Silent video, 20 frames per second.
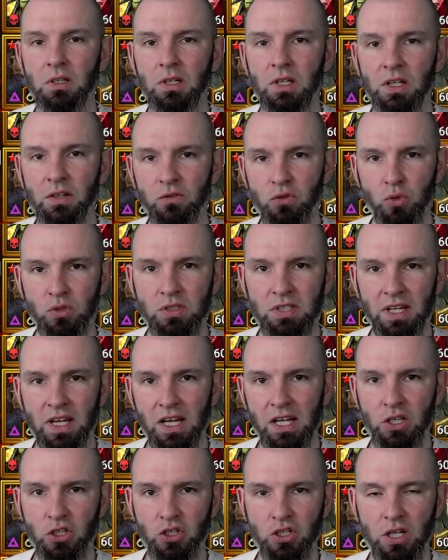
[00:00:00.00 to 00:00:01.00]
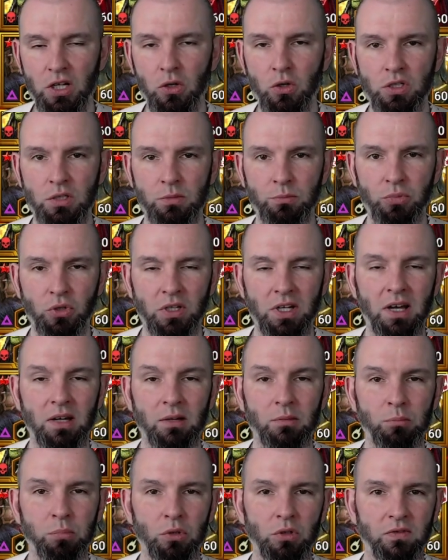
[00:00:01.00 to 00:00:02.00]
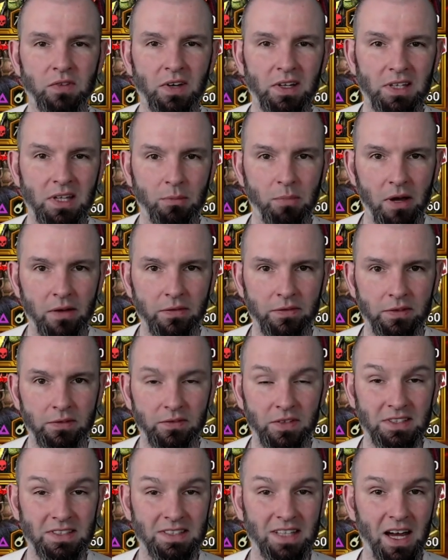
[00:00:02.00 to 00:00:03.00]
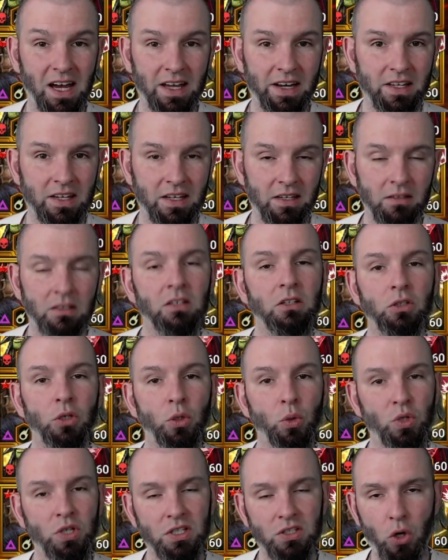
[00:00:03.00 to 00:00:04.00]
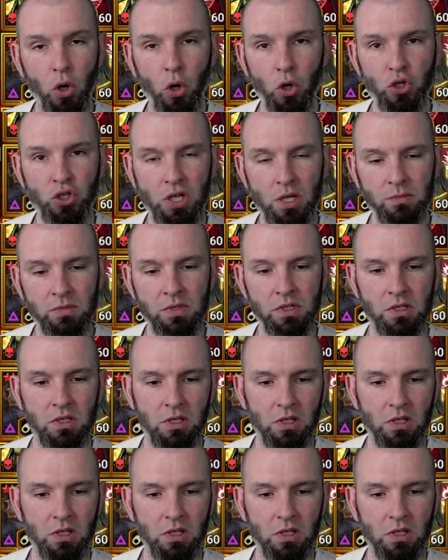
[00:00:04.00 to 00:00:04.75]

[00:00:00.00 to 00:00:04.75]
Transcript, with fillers: wrzuca na każdego czempiona po dwa debuffy, więc na arenie to już jest 8